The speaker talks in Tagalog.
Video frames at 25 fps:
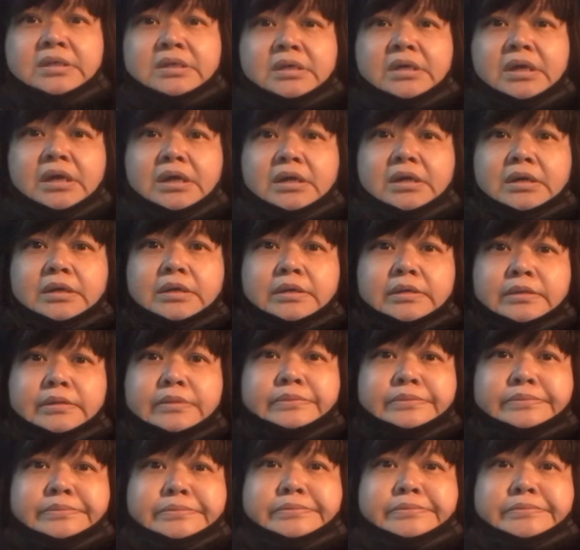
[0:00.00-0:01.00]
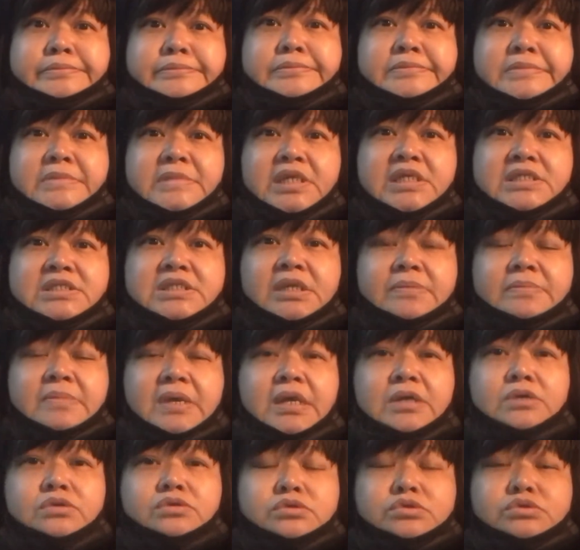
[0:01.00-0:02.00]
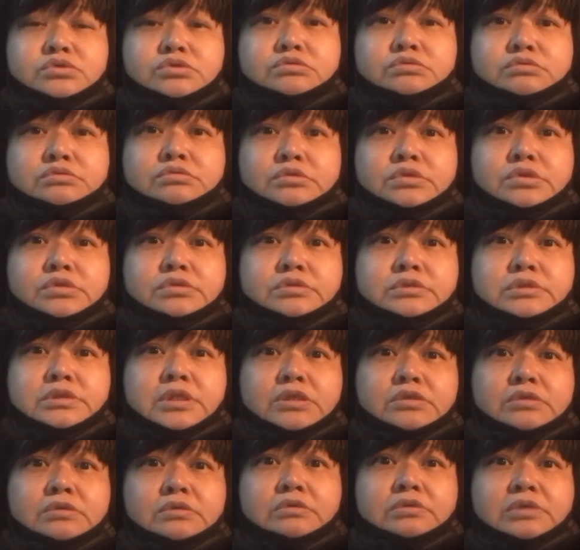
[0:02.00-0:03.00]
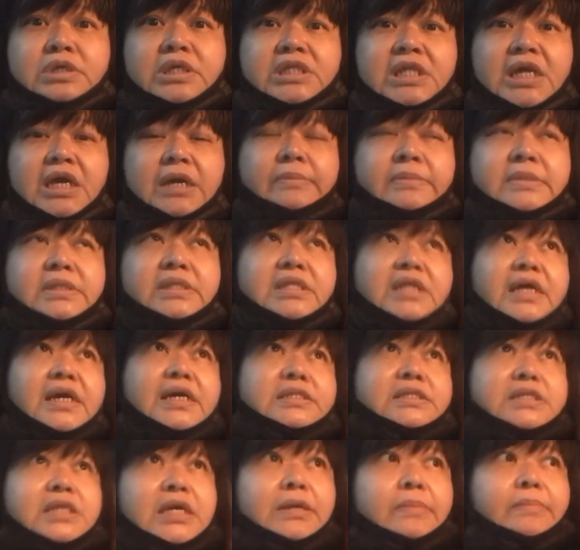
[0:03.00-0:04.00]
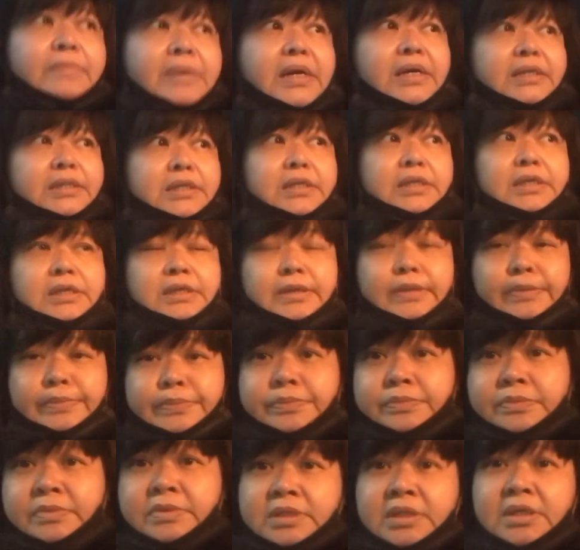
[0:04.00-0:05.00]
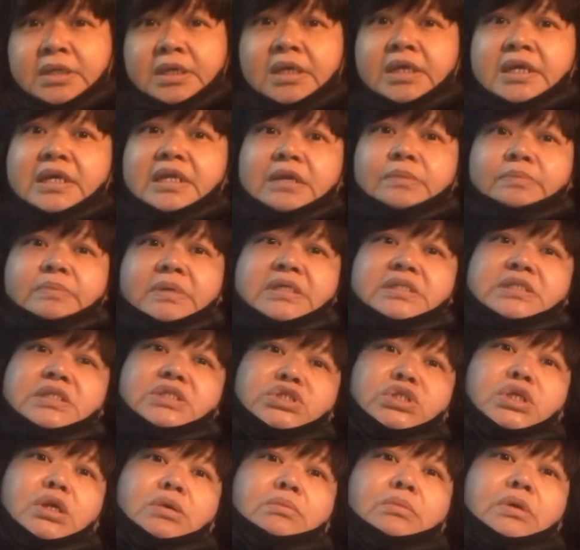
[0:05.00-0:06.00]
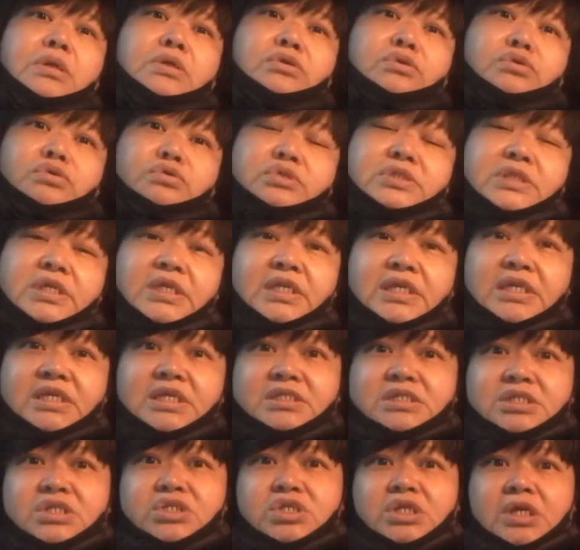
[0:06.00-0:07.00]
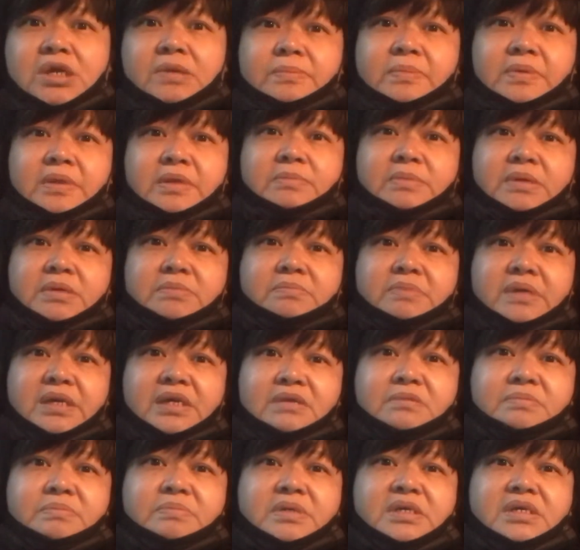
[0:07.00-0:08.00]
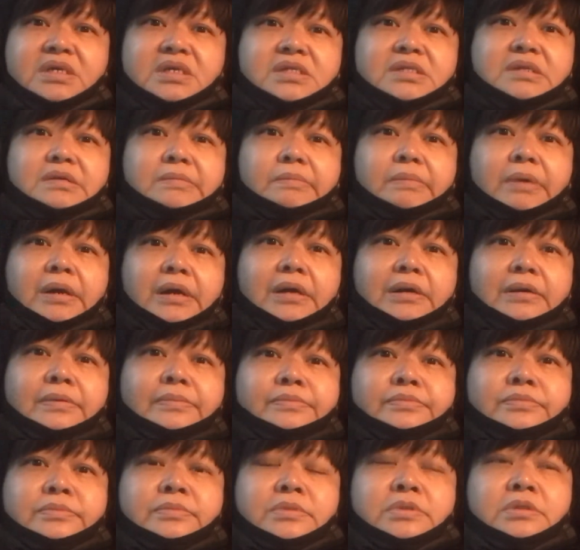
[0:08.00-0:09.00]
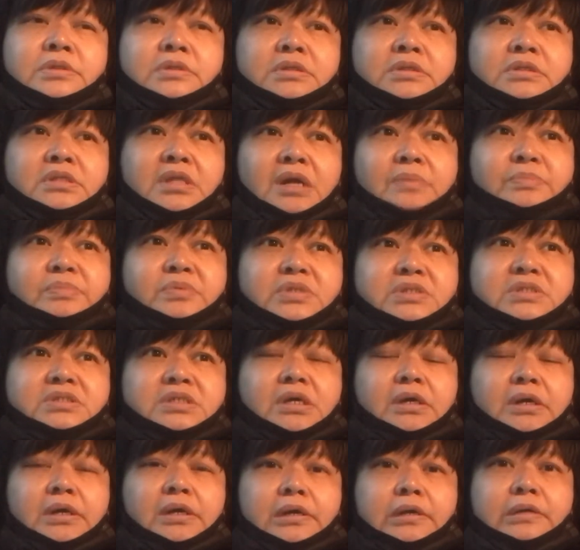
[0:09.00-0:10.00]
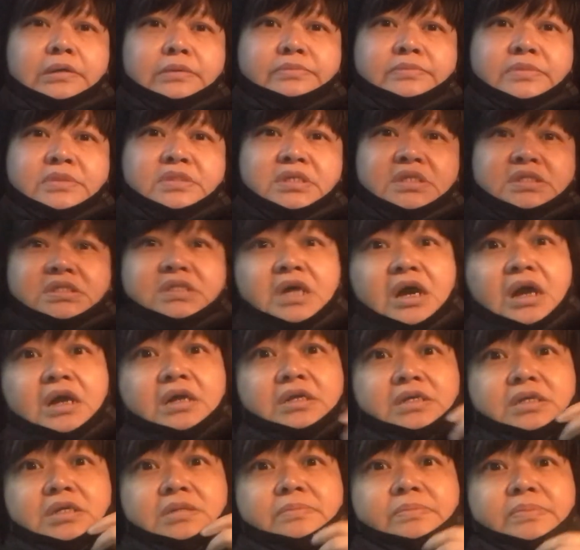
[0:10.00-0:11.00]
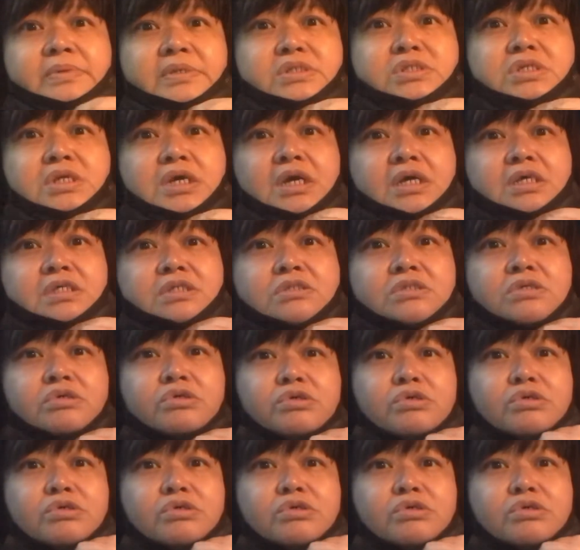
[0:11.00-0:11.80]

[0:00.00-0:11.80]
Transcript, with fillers: Um, kasi meron yung, yung tinulungan namin dati, bale, hirap kasi siyang mag-grocery kasi syempre may baby, ba diba? Tapos um, cesarean pa siya, so